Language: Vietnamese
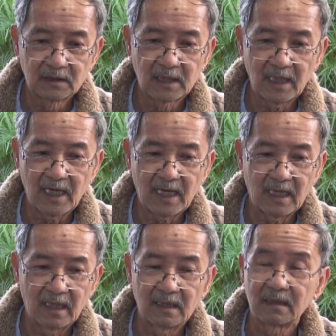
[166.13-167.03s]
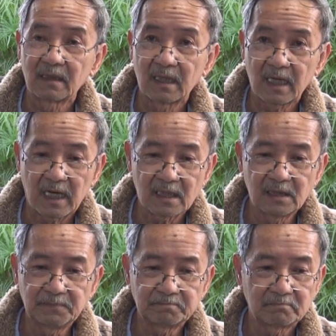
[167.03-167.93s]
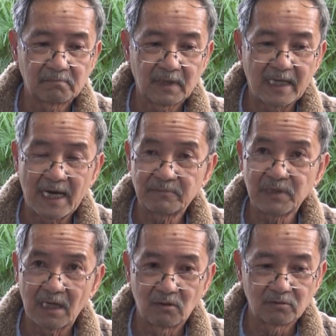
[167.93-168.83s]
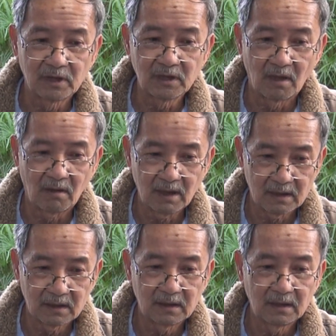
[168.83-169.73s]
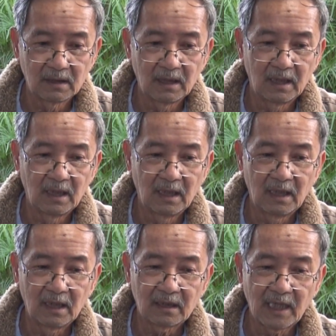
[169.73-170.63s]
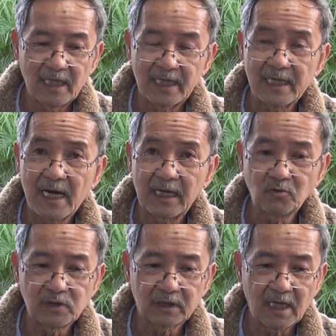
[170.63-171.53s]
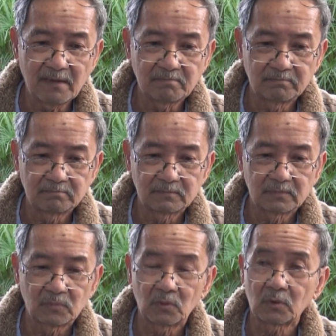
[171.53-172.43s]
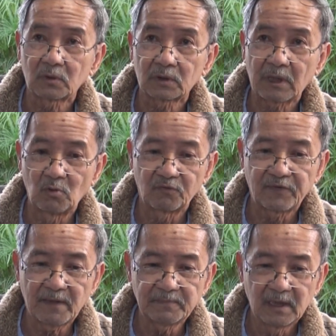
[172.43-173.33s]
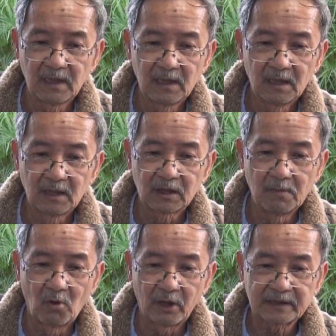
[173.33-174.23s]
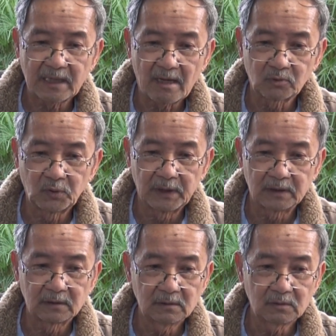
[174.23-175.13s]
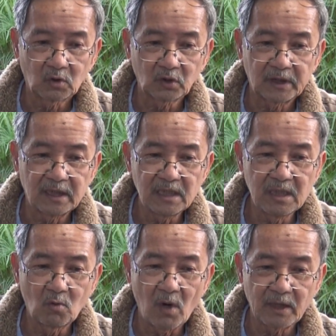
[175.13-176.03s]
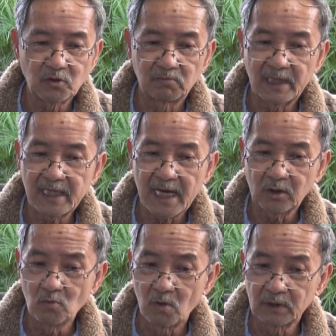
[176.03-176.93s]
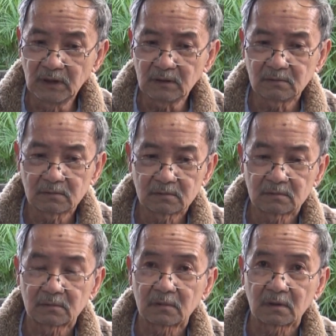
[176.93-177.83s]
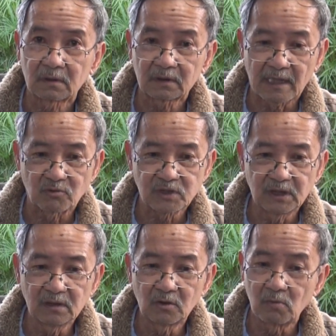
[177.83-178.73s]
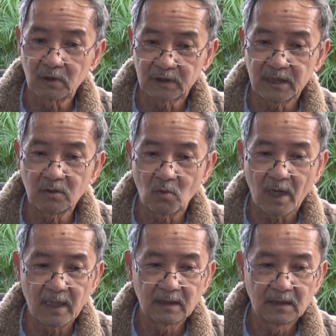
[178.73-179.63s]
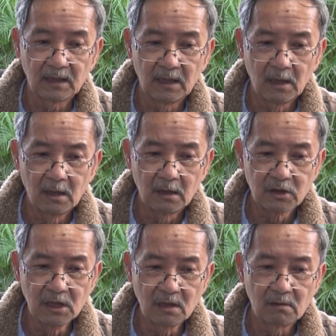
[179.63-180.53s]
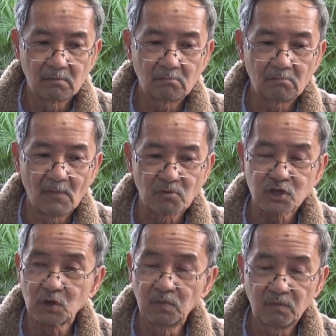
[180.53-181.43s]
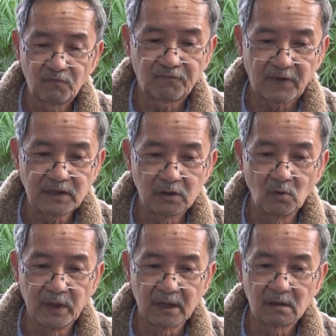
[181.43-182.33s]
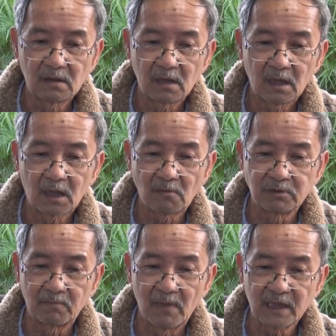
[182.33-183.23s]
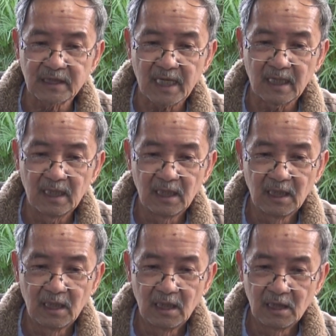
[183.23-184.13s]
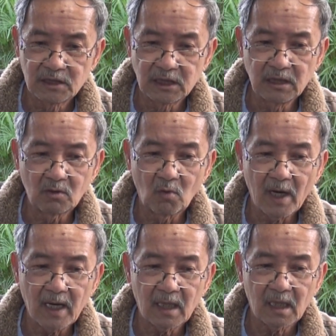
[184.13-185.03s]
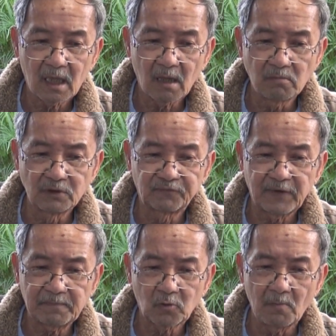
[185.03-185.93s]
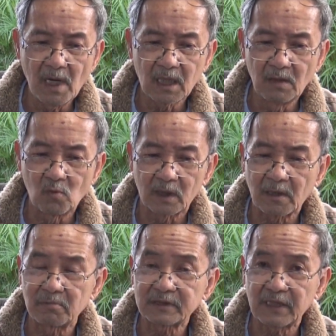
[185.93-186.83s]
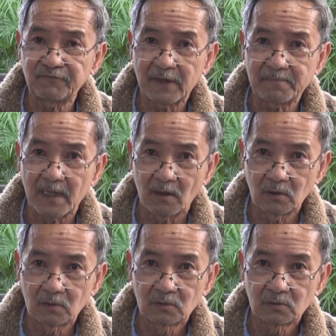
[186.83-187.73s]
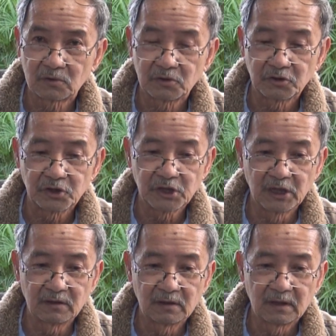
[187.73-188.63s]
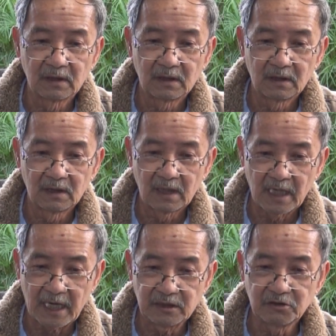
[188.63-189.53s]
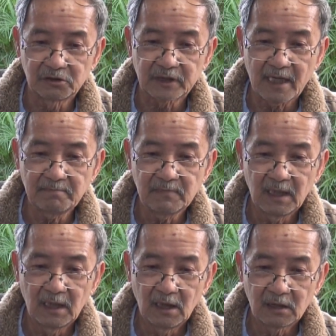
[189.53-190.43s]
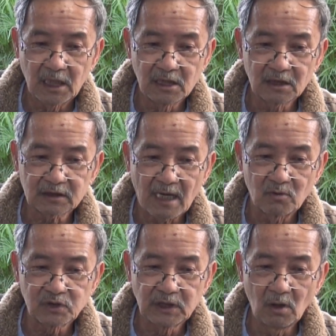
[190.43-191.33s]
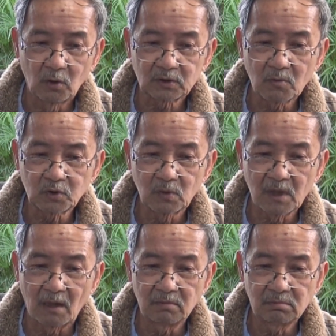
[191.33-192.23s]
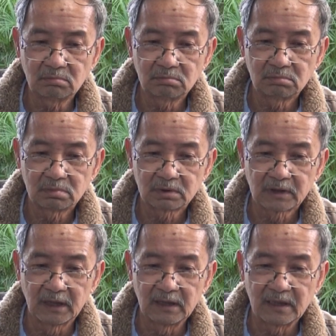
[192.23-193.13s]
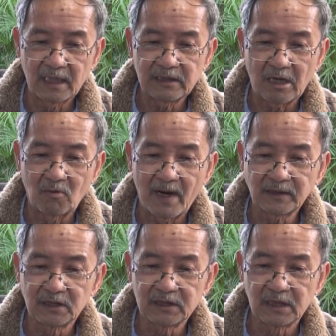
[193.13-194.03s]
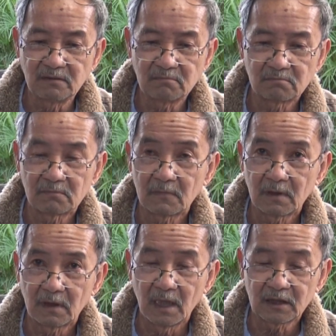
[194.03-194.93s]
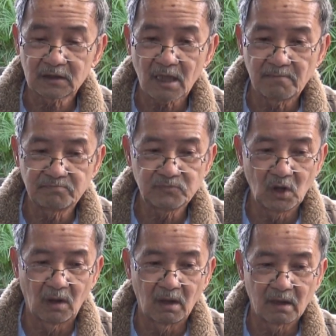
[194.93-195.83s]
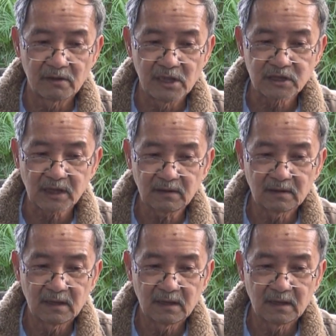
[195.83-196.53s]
Thế là kẻ cướp đã vào đến ngõ. Đây là lãnh hải của Việt Nam. Theo luật pháp thì mọi tàu thuyền có thể đi qua dùng lãnh hải của một nước. Tàu chiến cũng có thể đi qua. Nhưng bọc súng phải giữ nguyên, không được mở ra. Chỉ đi qua không được phép có bất cứ hoạt động trái phép nào. Nhưng Hải Dương 8 vì những tàu chiến hộ tống của Trung Cộng thì đã vào bãi tư chính để thăm dò địa chất,